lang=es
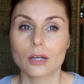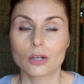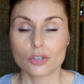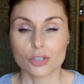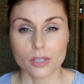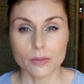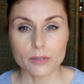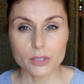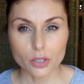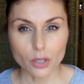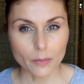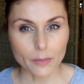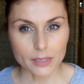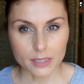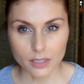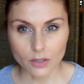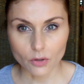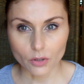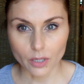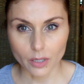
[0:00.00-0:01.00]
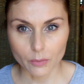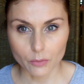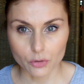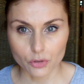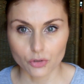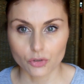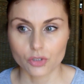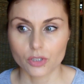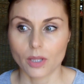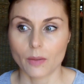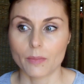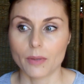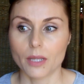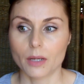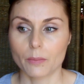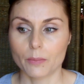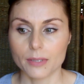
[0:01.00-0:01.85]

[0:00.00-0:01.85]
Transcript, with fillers: Los he visto demasiado cremosos también.